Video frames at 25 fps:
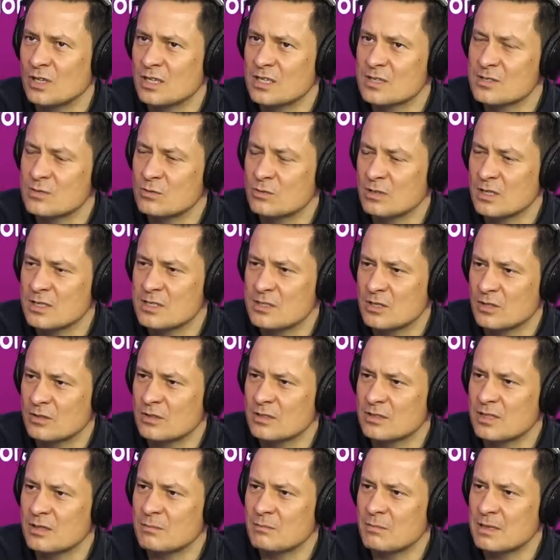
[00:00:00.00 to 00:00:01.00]
rolę, a z drugiej
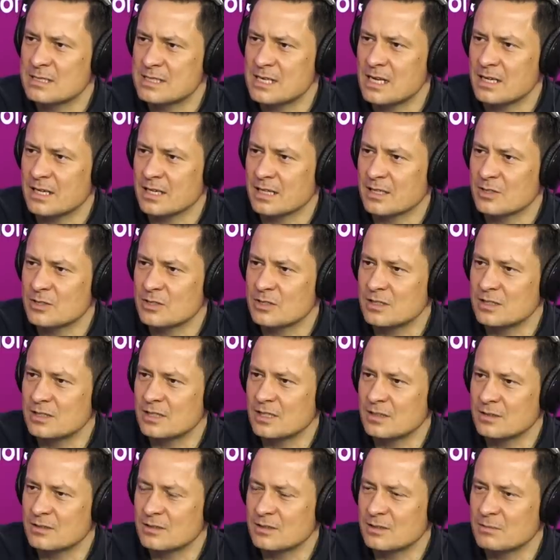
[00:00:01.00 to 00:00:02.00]
strony ten bazarek, czyli
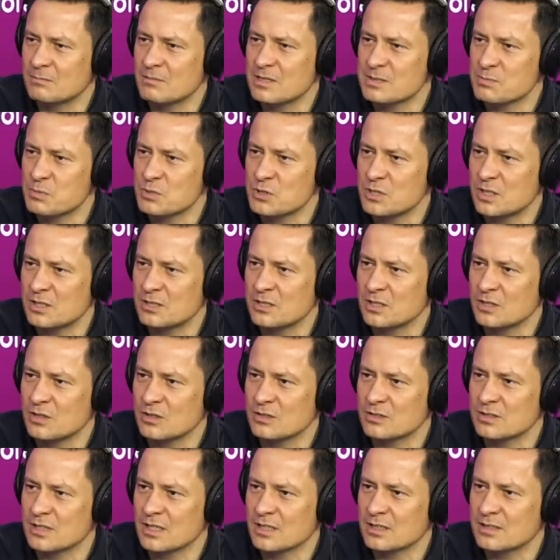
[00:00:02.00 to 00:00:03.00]
ten, ten bezpośredni
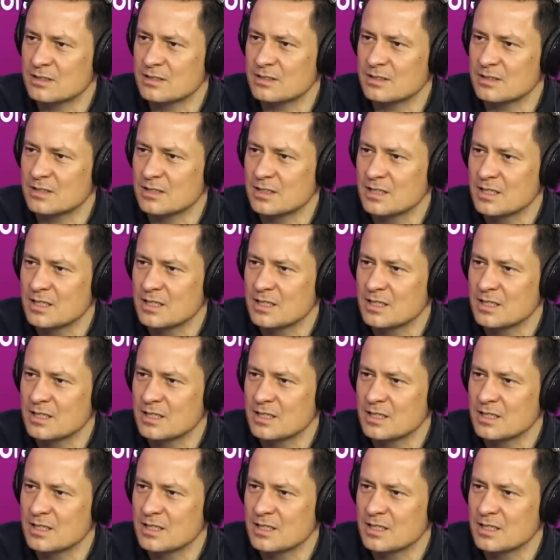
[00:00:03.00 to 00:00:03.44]
kontakt.